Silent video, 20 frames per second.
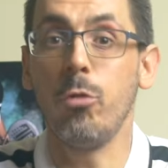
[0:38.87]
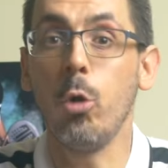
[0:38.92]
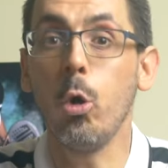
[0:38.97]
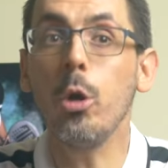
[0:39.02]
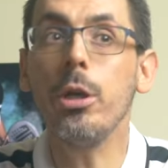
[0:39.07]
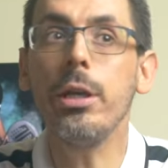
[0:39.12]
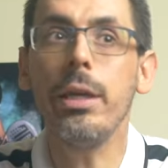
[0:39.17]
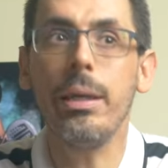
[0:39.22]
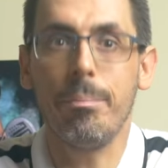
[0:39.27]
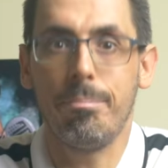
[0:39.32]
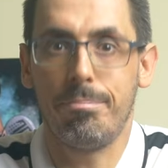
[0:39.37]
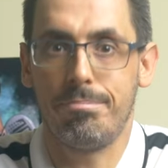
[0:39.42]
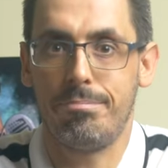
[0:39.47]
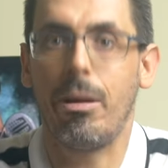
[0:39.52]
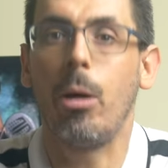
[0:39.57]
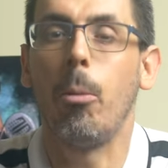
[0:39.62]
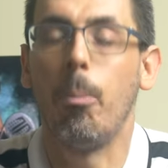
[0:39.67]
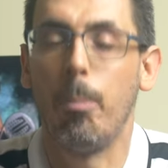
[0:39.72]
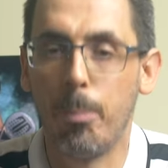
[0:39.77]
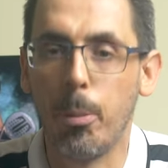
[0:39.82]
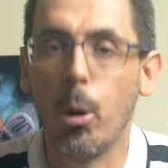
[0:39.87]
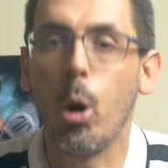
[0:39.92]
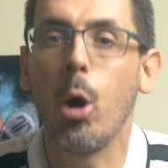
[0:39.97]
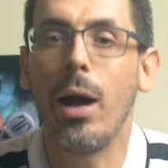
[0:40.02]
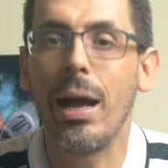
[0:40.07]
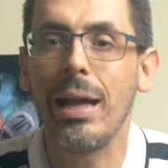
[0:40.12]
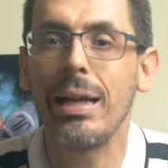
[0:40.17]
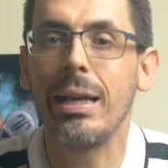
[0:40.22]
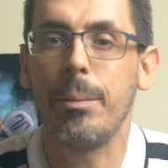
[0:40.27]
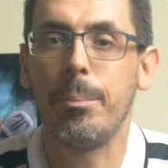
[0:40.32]
voi, ma un po'
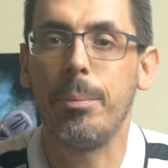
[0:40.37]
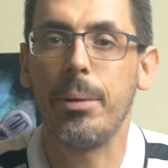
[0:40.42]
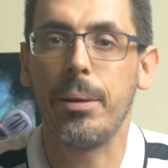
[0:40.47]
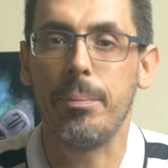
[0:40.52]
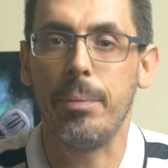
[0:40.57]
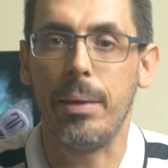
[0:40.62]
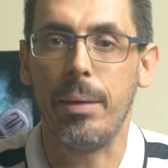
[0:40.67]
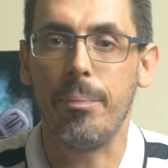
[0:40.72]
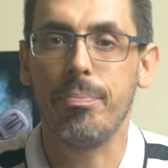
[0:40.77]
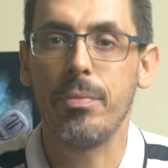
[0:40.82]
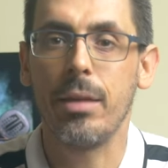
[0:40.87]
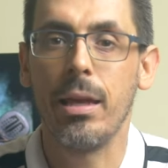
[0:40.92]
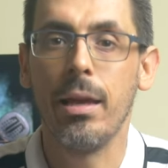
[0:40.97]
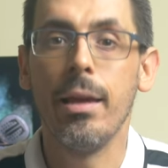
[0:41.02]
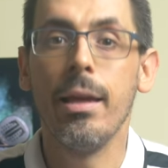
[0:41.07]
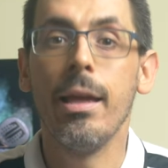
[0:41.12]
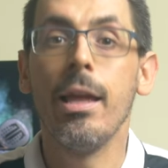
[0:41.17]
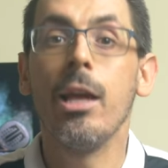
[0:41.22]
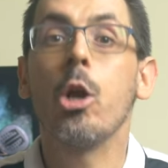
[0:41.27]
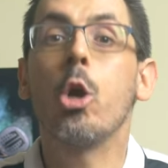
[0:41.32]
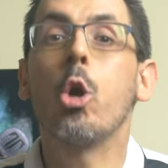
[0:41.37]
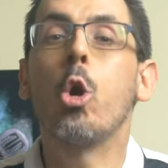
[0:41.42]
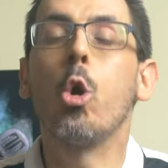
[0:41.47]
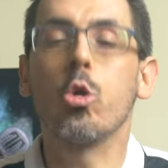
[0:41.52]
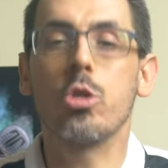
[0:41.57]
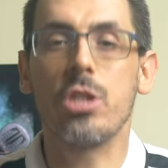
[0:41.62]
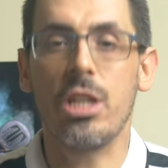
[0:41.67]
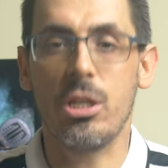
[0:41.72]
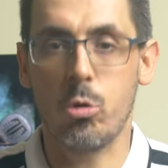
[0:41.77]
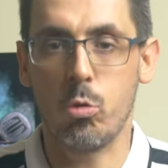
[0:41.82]
anche per me.
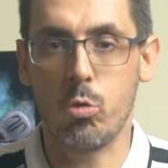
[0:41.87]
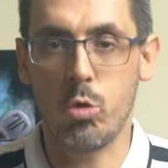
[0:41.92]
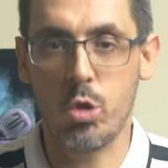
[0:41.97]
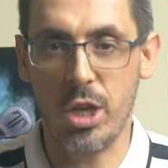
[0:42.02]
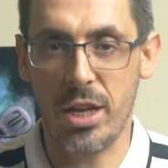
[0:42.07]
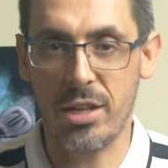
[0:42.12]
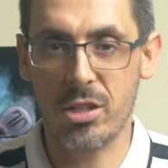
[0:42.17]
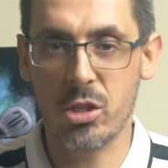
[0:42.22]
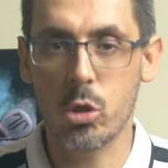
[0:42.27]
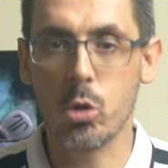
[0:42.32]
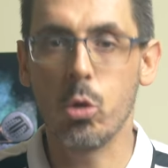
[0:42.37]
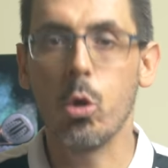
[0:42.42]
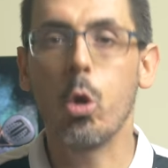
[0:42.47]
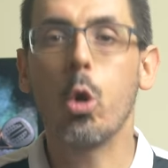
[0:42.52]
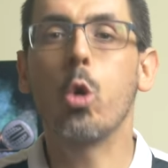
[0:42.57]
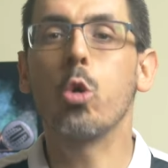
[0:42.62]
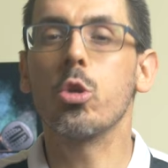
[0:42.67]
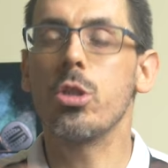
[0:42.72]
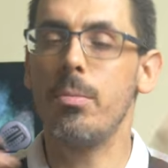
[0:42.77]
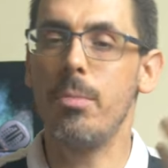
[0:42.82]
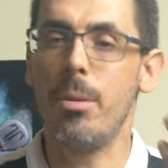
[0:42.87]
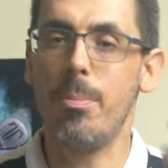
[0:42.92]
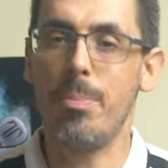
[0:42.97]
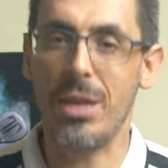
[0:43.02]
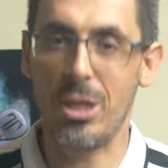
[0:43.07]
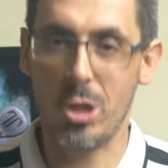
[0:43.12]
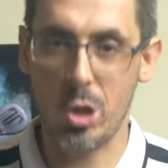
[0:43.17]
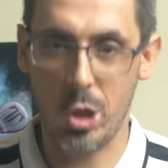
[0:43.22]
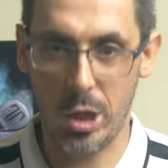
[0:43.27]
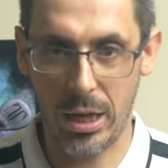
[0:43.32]
Cosa è successo? Cosa mi
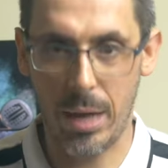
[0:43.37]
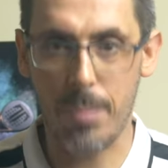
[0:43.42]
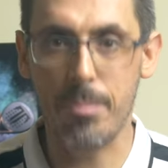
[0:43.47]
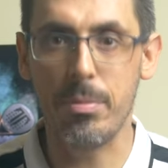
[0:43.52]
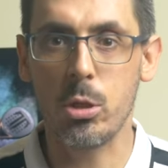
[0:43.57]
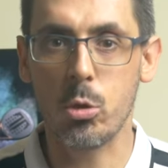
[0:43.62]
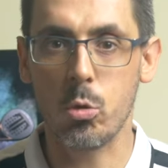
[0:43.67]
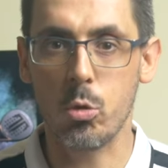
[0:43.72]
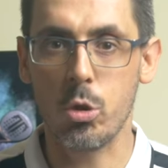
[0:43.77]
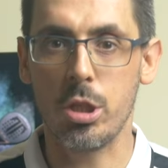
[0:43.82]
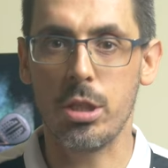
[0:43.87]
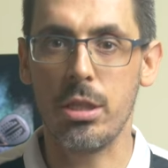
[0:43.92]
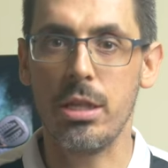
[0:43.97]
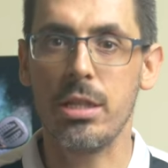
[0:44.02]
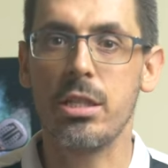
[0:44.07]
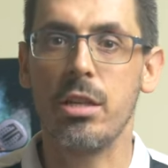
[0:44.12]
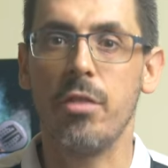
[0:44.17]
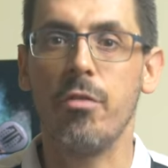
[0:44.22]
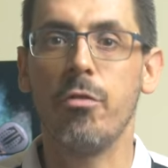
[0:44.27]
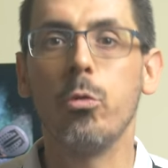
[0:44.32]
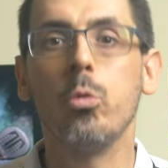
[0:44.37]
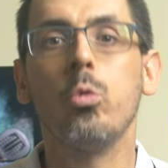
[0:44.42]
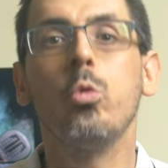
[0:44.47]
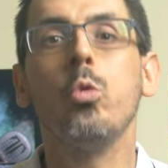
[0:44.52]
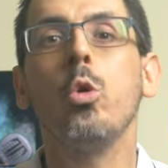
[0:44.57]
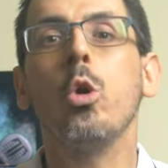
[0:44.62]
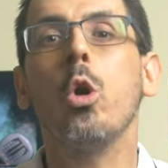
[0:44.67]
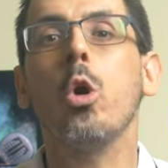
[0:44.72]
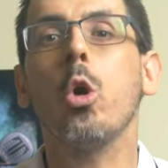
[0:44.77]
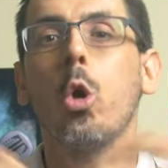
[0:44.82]
piacerebbe succedesse in
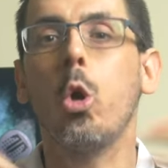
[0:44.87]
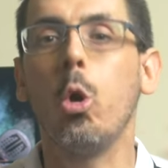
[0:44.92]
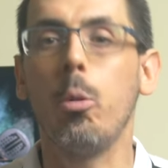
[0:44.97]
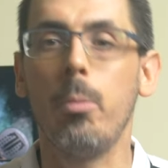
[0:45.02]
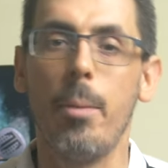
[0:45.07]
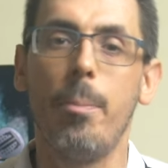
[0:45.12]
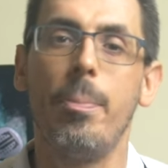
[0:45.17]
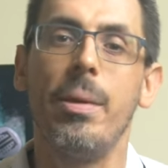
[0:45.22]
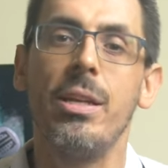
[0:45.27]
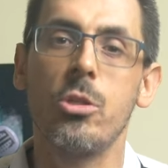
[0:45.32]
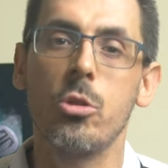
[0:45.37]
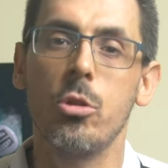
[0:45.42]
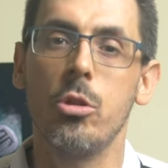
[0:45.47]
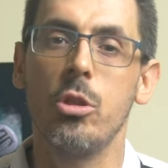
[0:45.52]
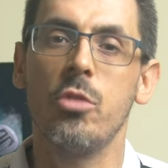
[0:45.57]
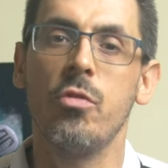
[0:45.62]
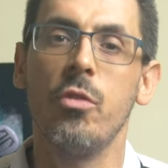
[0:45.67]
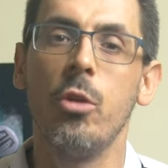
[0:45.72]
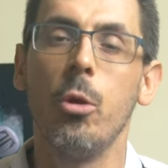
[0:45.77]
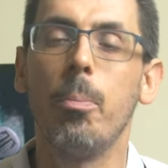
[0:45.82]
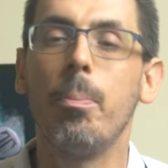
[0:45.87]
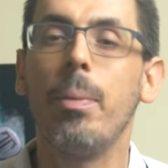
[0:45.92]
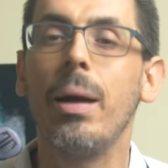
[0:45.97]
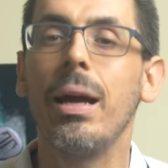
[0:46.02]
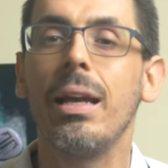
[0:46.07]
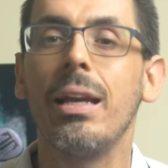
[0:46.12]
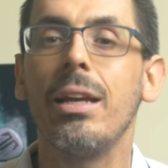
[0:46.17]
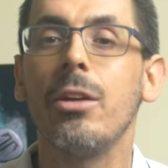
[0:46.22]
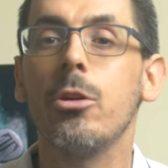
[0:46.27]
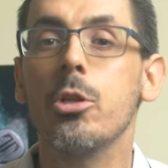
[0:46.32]
futuro? Come penso di
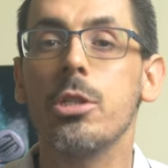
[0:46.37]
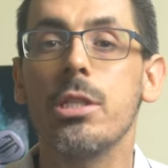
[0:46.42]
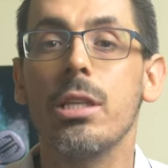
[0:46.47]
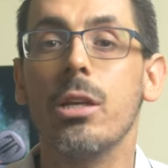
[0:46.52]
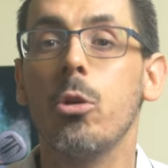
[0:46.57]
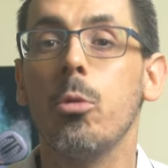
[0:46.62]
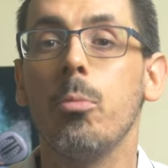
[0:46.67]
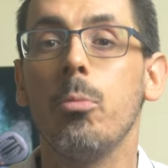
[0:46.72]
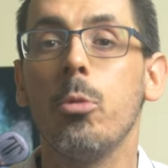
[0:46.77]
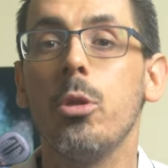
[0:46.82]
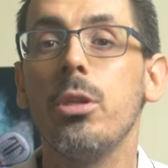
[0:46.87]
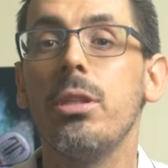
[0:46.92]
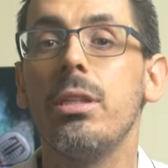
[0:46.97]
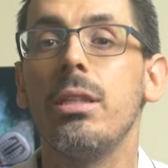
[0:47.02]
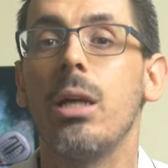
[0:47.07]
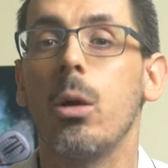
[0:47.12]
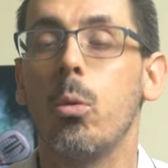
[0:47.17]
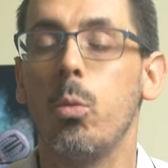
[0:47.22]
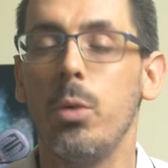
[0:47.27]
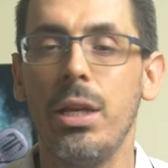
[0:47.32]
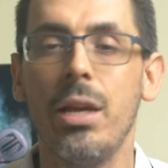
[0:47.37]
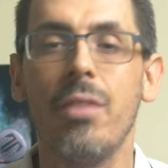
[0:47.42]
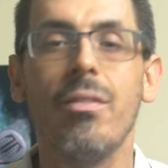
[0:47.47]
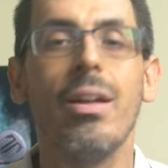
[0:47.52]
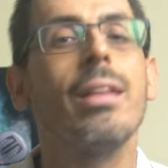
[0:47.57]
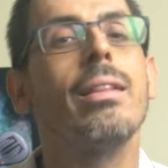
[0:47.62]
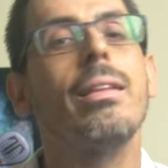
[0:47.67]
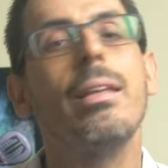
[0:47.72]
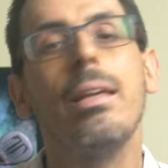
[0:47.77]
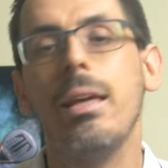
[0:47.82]
sviluppare la nostra community da qui in
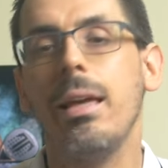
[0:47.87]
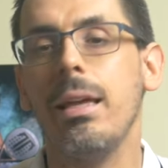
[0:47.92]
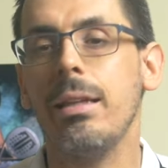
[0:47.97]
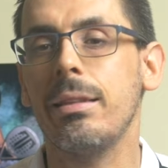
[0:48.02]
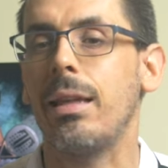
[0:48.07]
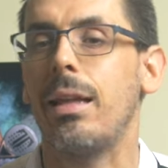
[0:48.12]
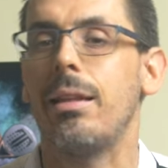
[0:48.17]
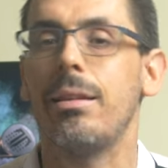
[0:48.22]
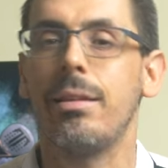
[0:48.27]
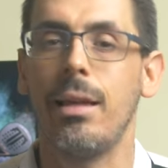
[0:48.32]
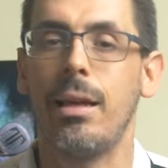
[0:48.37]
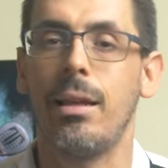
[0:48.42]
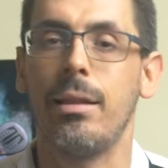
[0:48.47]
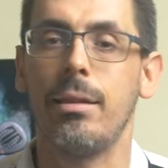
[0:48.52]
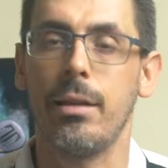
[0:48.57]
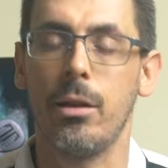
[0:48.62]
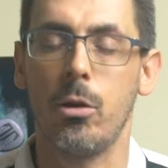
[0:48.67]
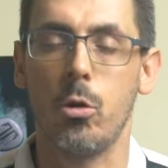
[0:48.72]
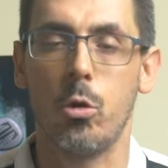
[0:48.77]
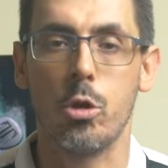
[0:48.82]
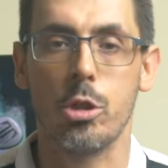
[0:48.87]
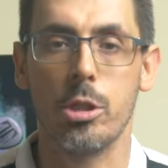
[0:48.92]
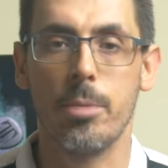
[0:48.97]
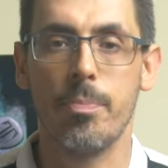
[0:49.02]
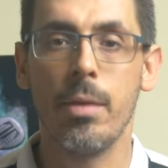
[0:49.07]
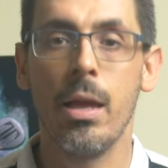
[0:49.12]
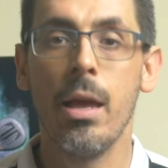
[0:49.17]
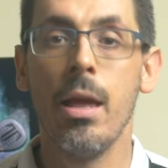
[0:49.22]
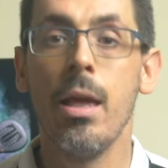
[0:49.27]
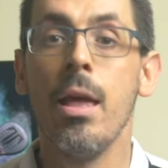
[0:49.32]
avanti e tante altre cose.
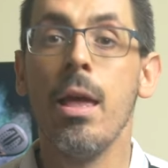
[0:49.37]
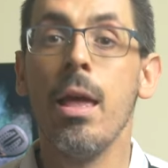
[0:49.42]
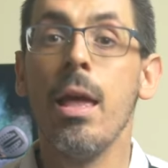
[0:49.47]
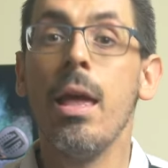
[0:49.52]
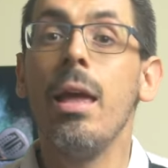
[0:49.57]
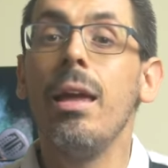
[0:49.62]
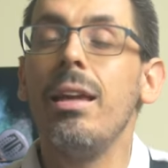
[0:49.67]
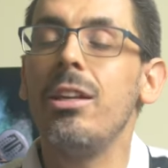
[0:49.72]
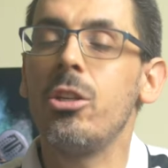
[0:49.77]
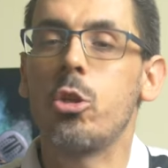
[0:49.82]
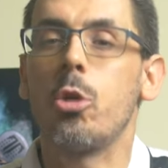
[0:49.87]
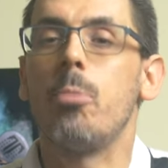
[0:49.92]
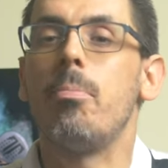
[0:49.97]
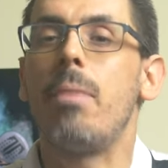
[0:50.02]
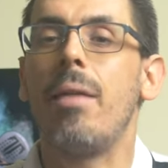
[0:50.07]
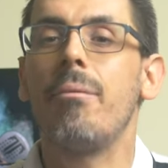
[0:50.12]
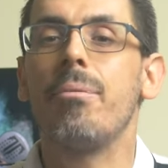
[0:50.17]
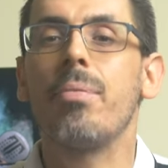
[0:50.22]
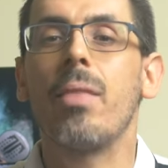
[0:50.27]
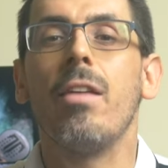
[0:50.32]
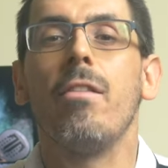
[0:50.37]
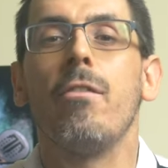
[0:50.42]
Insomma,